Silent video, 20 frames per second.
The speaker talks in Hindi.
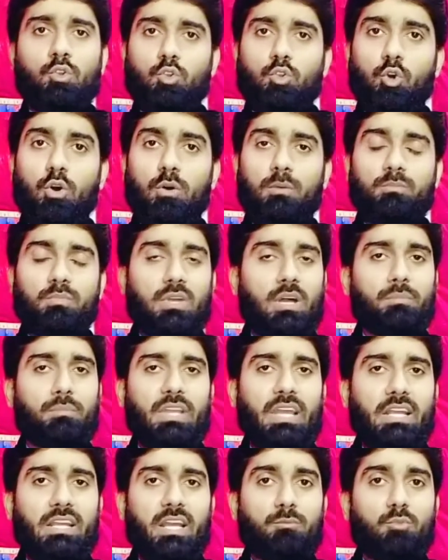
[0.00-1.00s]
तो अब
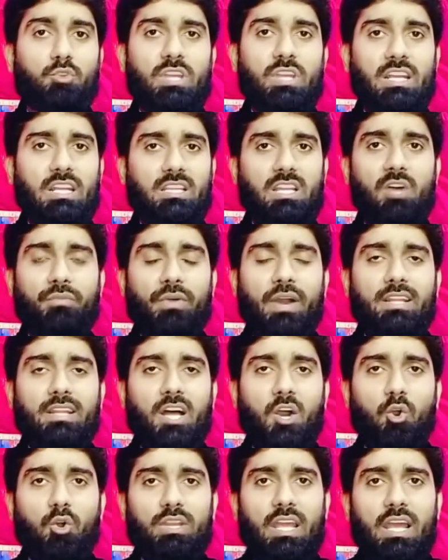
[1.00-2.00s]
देखें मुझे कितना
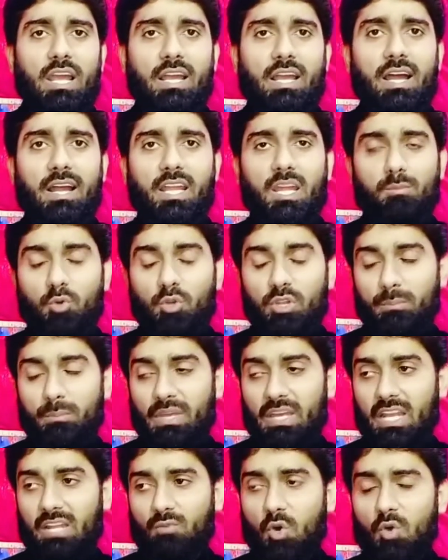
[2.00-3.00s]
फ़ायदा हो जाएगा कि मुझे
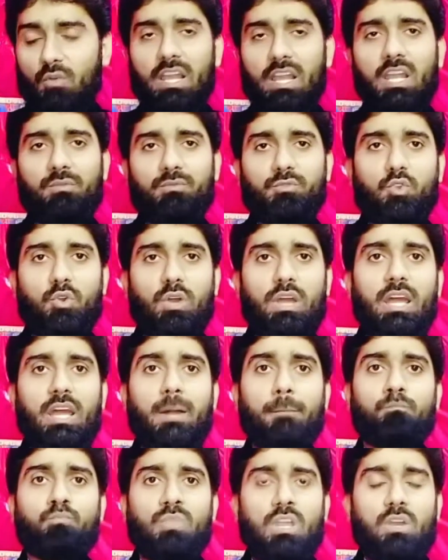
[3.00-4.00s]
मेरे वो वाले जो
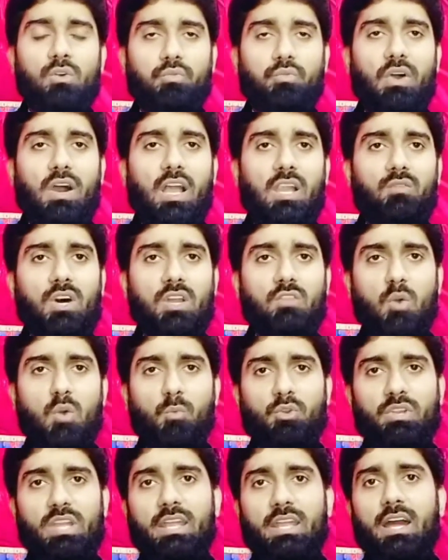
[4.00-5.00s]
हैं फॉलोअर वो
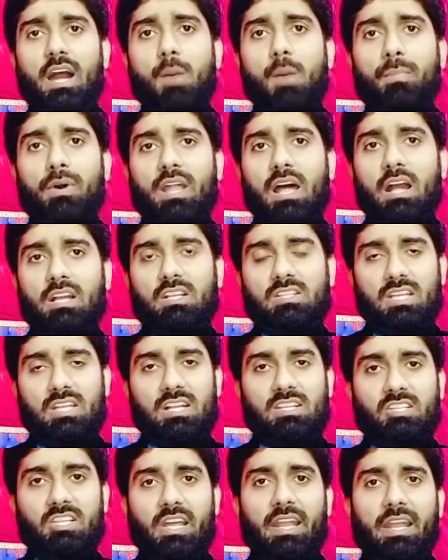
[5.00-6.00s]
मुझे यहाँ पर आकर
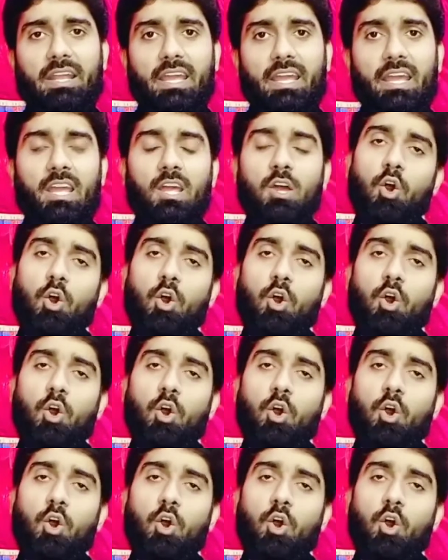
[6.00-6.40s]
सर्च करेंगे